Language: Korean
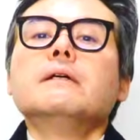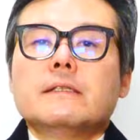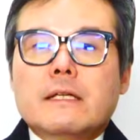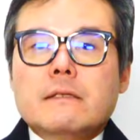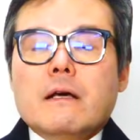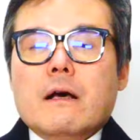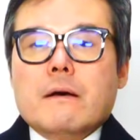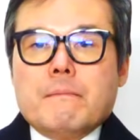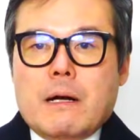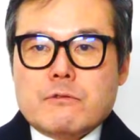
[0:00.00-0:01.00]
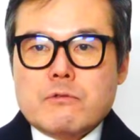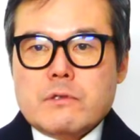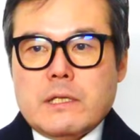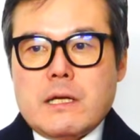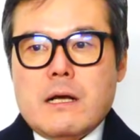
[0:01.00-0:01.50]
일단
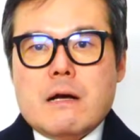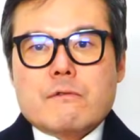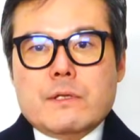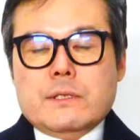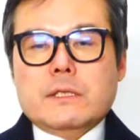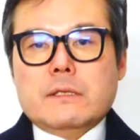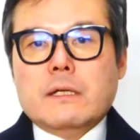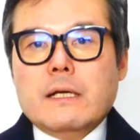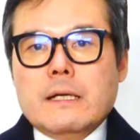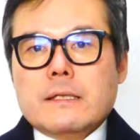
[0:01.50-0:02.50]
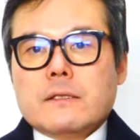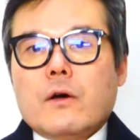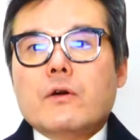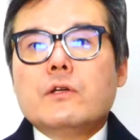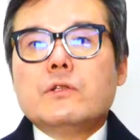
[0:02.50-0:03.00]
박순영 작가가 갖고 있는
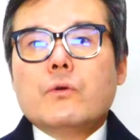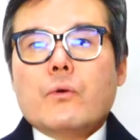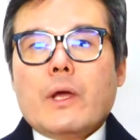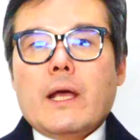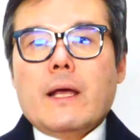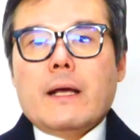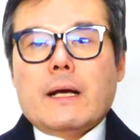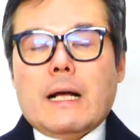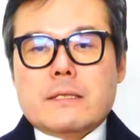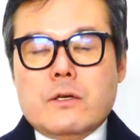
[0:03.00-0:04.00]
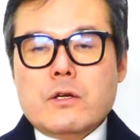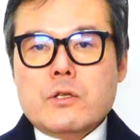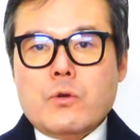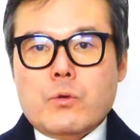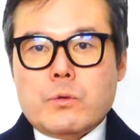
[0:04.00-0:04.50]
여의도의
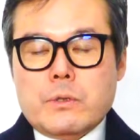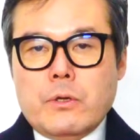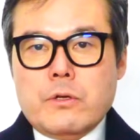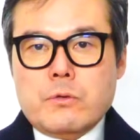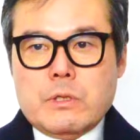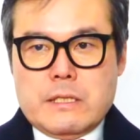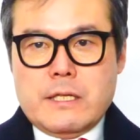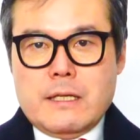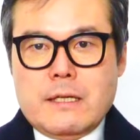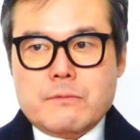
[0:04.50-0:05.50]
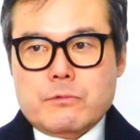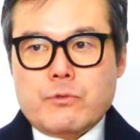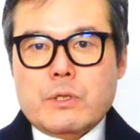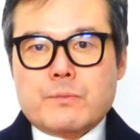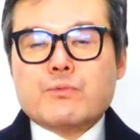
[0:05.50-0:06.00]
여의도 여의도 자체 그러니까
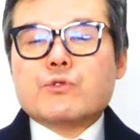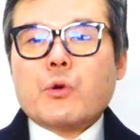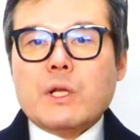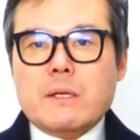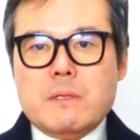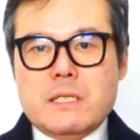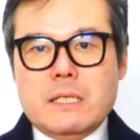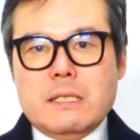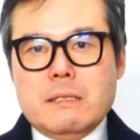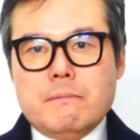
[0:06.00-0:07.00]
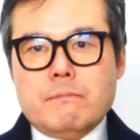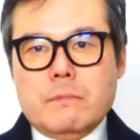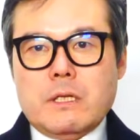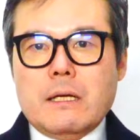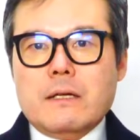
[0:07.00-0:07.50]
소위에서 부촌의 이미지.
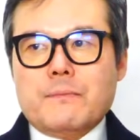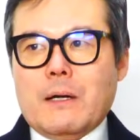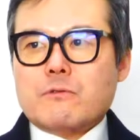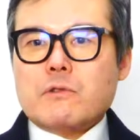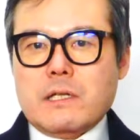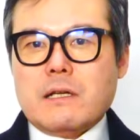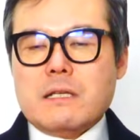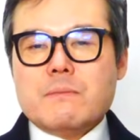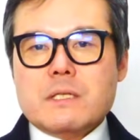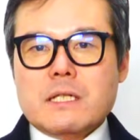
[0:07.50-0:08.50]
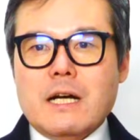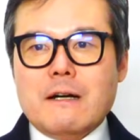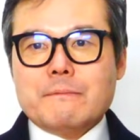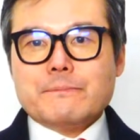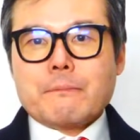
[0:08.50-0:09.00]
그러니까 박순영 작가
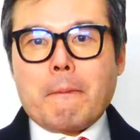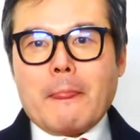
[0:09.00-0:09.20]
이미지가